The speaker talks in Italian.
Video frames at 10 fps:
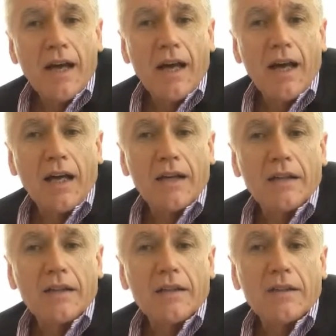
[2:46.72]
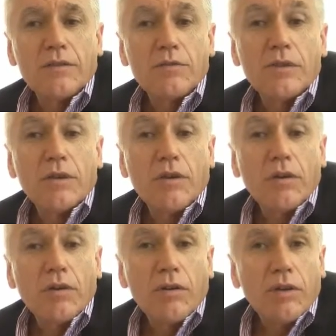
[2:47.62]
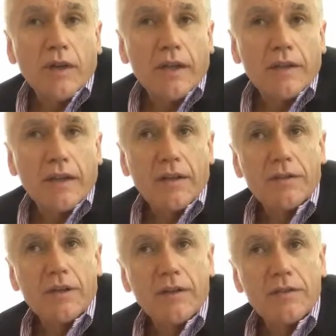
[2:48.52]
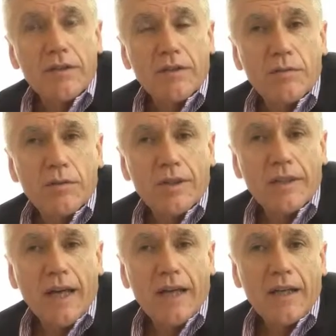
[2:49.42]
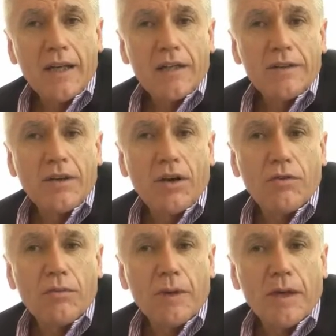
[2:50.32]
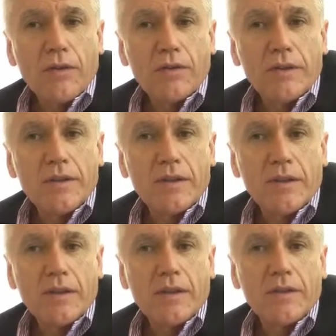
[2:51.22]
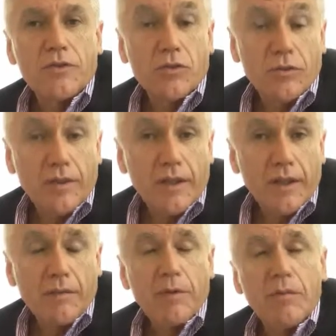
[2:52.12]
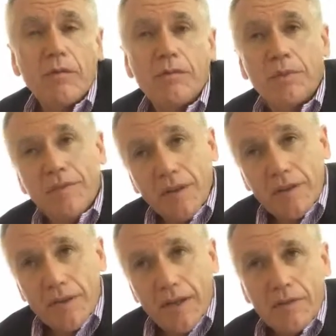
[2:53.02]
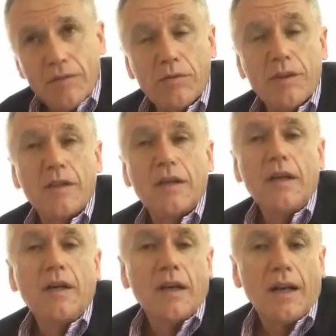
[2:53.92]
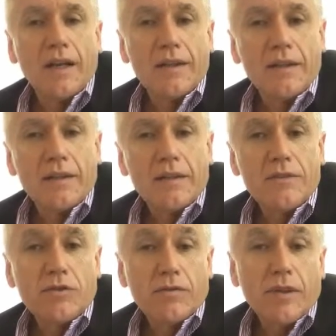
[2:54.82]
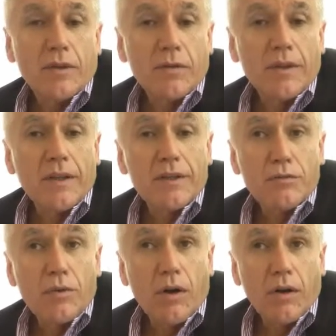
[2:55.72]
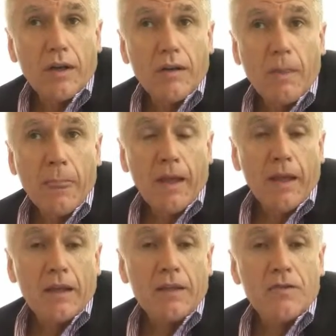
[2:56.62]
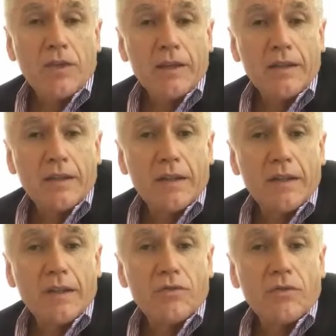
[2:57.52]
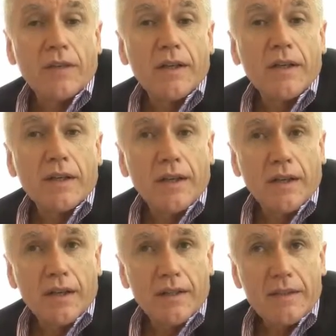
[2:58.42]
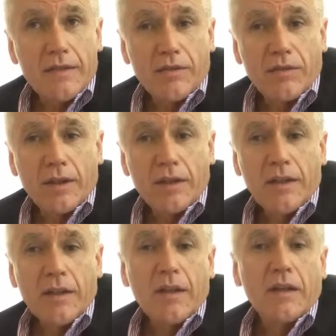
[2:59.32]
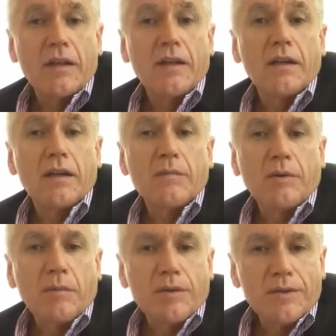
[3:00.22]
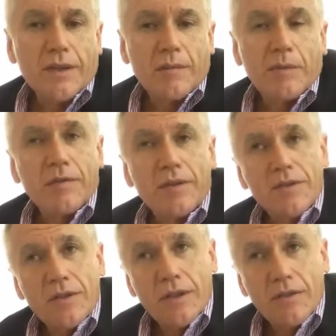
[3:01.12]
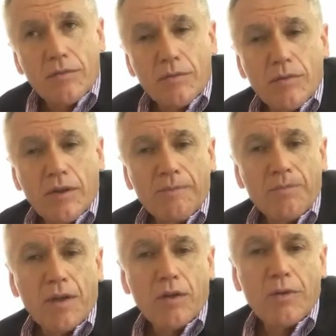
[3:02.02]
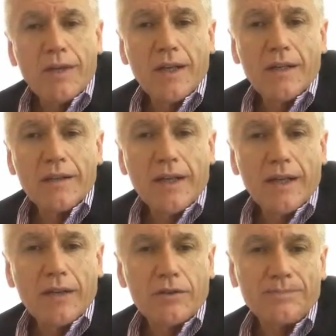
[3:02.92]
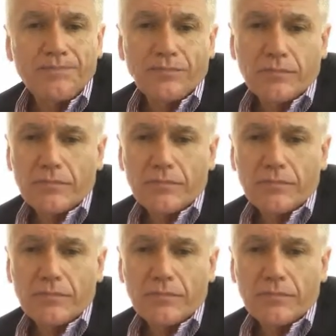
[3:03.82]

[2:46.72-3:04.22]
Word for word: a eh, tutti coloro che all'interno della nostra comunità si occupano di eh, giovani, abbiamo privilegiato quindi l'area dei, dei, giovani, quindi le scuole, i centri giovanili di aggregazione, eh, promossi dalla provincia, dal comune e quindi all'interno